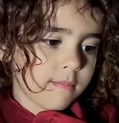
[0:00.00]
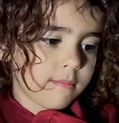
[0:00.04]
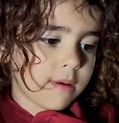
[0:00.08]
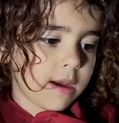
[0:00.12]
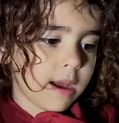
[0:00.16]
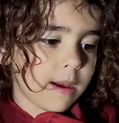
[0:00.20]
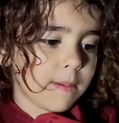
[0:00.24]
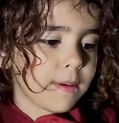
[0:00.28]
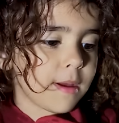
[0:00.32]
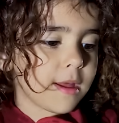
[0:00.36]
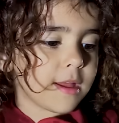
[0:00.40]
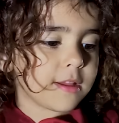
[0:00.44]

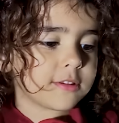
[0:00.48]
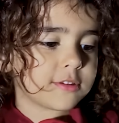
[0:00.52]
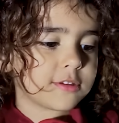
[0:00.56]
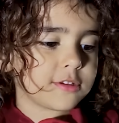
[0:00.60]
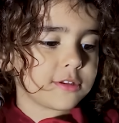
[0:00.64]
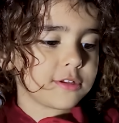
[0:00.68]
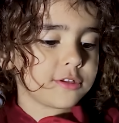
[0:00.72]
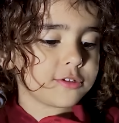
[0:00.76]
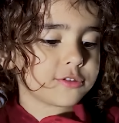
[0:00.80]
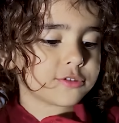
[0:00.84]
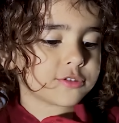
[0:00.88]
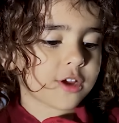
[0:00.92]
بابا انت
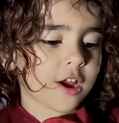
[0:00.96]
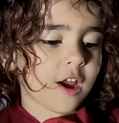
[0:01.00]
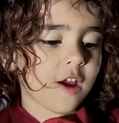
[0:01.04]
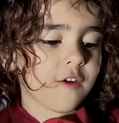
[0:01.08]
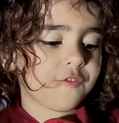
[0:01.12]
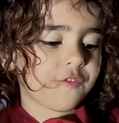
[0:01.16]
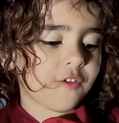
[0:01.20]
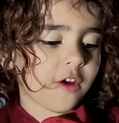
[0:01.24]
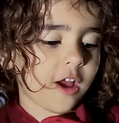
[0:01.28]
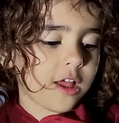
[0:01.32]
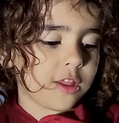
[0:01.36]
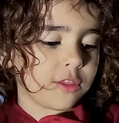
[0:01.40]
ليش
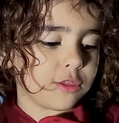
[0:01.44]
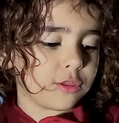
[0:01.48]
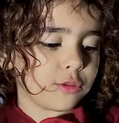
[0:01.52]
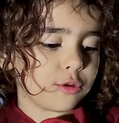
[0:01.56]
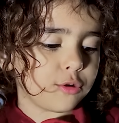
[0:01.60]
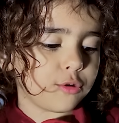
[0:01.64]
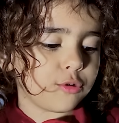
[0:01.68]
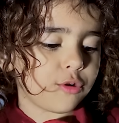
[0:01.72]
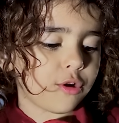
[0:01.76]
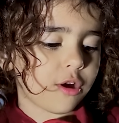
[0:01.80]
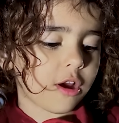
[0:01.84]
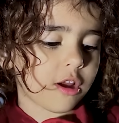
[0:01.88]
خايفة عن
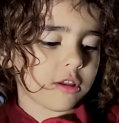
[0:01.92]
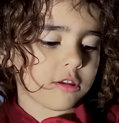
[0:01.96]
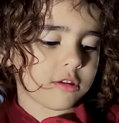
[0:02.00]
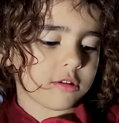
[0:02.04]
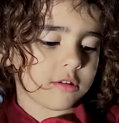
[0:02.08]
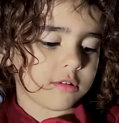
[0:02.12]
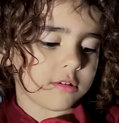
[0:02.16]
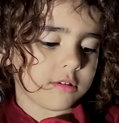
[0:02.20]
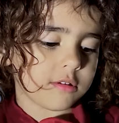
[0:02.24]
دوري